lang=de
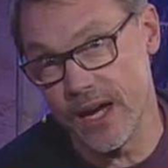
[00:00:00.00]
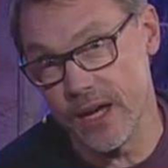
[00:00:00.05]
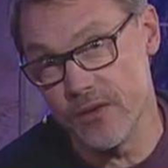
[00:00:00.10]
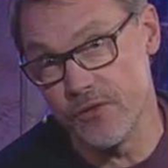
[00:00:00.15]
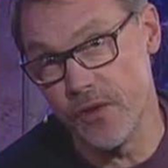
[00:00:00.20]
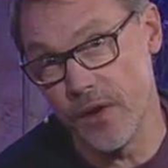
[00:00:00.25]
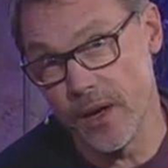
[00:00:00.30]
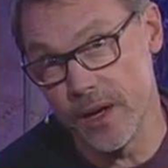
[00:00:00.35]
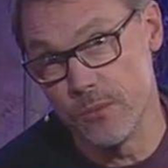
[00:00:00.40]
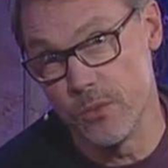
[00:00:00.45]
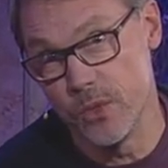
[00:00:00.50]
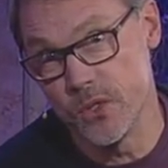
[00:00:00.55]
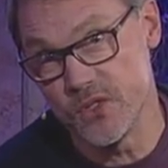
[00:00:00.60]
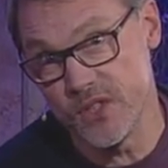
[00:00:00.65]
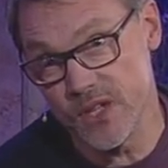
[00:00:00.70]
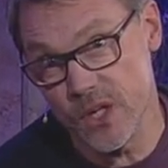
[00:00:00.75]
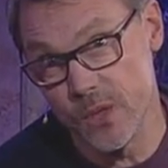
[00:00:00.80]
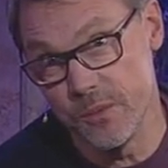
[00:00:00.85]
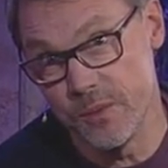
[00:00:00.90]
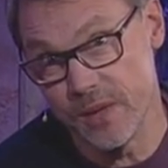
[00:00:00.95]
einfach im
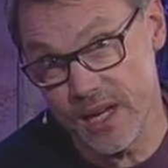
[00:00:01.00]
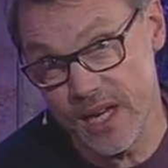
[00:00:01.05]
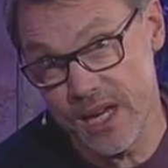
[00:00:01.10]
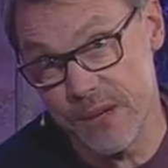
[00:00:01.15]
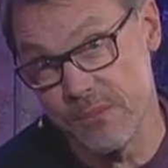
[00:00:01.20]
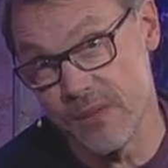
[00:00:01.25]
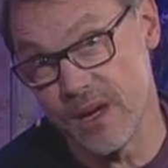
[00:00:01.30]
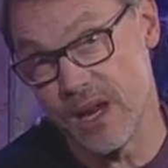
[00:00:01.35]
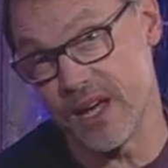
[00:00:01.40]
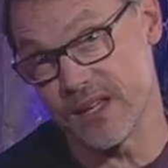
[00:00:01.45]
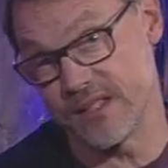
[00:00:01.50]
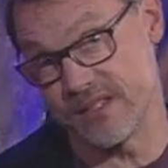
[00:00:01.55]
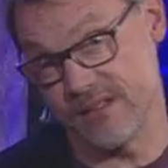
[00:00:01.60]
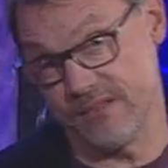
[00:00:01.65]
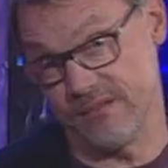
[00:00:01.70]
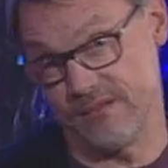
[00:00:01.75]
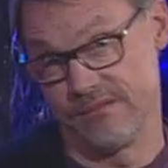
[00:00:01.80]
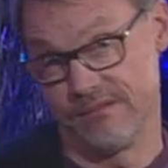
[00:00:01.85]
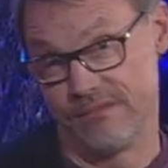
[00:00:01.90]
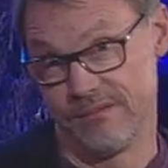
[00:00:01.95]
Museum kleben
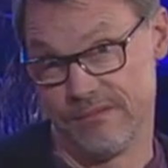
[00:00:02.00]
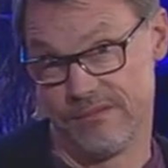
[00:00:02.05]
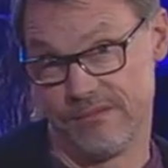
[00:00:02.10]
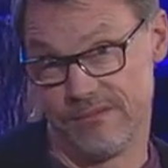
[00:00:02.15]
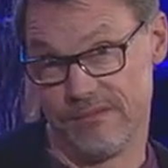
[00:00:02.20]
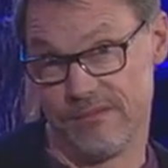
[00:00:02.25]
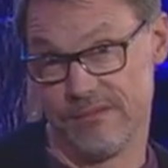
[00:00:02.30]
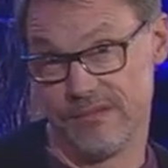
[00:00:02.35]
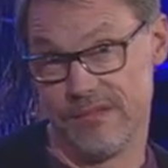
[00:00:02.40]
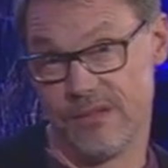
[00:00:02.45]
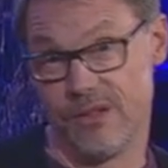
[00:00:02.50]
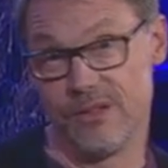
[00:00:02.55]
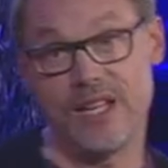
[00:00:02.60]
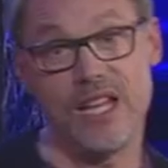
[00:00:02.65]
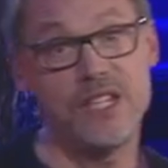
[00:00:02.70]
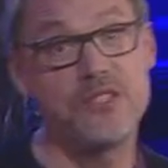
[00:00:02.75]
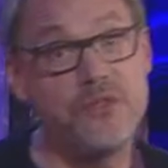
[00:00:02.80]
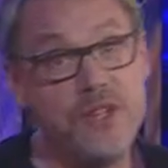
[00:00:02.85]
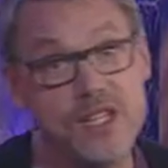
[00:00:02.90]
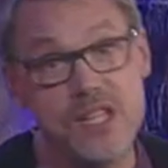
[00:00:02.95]
lassen. Und
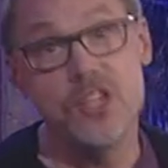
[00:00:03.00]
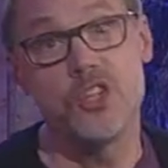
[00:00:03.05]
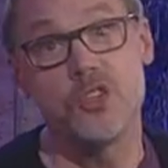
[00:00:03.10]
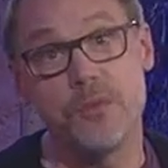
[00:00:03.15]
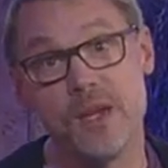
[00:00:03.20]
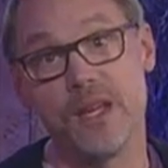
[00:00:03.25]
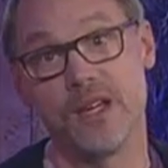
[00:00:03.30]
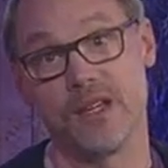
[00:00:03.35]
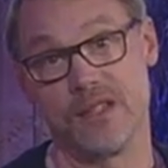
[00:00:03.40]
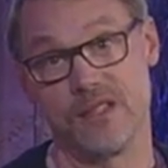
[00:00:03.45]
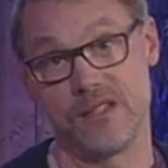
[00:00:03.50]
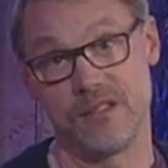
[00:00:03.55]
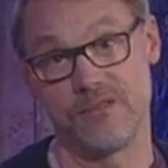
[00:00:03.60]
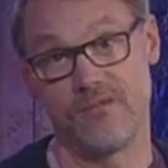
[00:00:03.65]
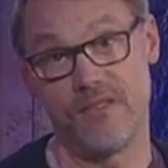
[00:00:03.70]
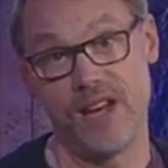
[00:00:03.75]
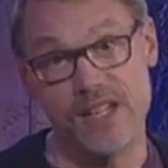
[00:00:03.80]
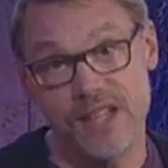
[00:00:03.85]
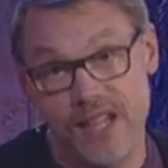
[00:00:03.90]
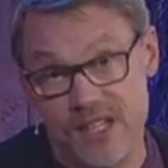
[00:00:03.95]
das finde ich schwierig,
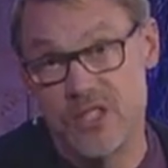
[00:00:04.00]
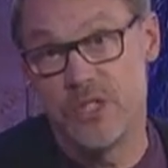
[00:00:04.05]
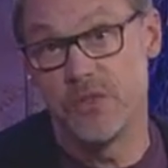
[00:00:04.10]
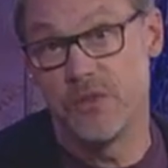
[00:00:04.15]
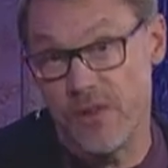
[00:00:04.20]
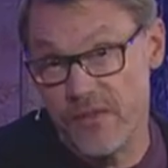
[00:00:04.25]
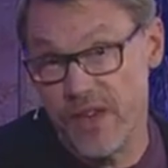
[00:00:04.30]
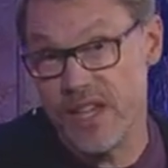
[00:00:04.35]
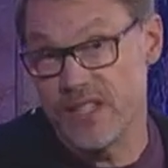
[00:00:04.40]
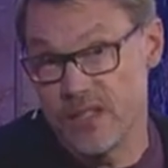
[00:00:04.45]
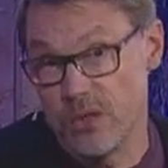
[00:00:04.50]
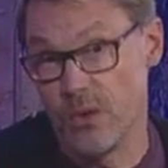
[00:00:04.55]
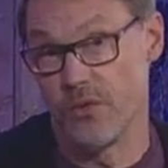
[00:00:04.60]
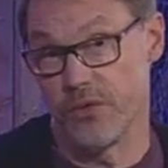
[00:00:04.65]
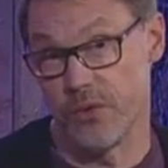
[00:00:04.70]
weil das zu Verwechslungen